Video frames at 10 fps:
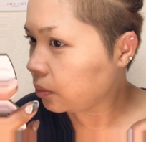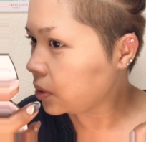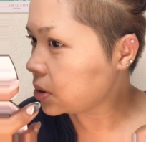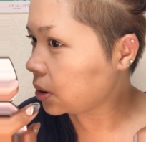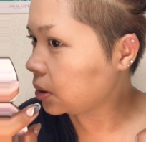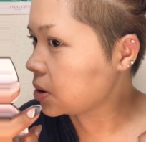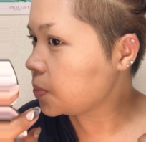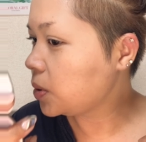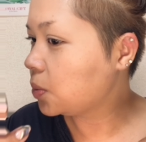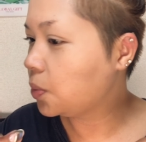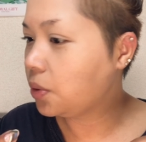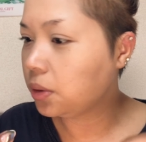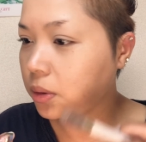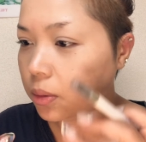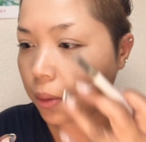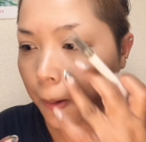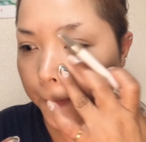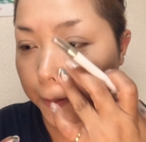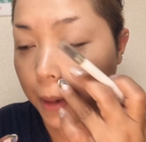Minsan, tapos binubunot ko. Pag